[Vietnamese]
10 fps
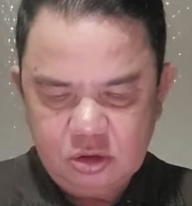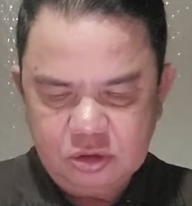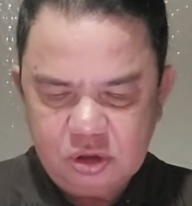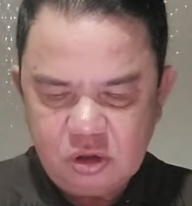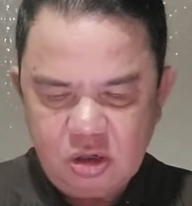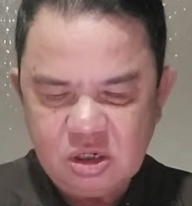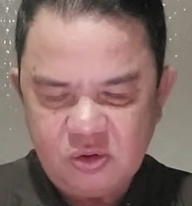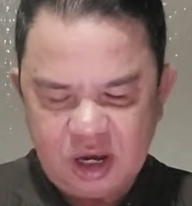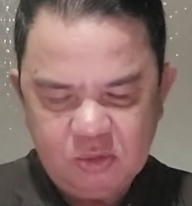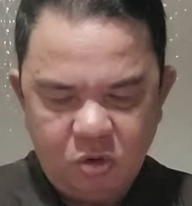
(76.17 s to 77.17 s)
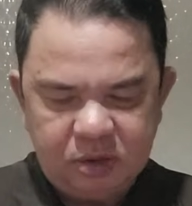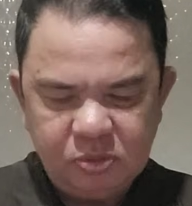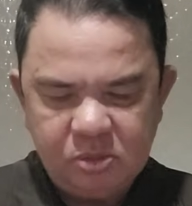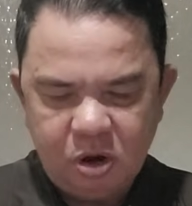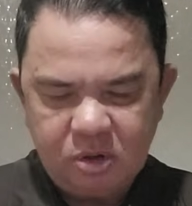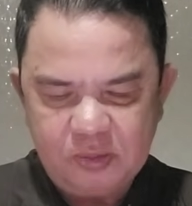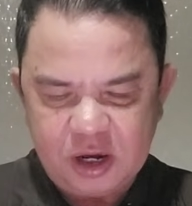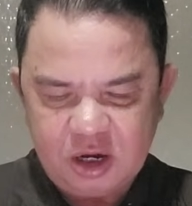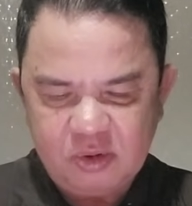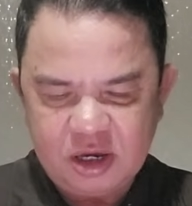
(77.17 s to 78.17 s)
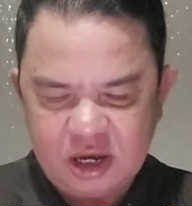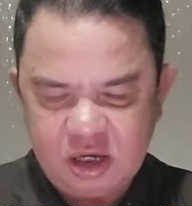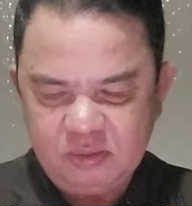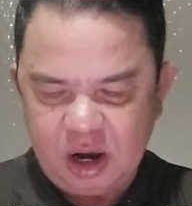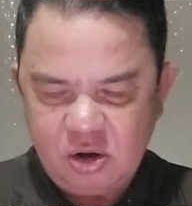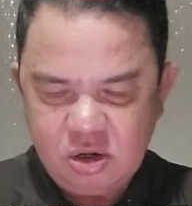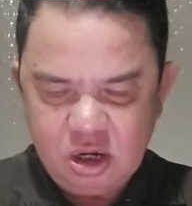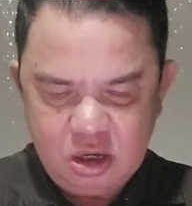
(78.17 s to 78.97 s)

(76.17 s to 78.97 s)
Trước đó vào ngày 1 tháng 11 năm 2022, bảo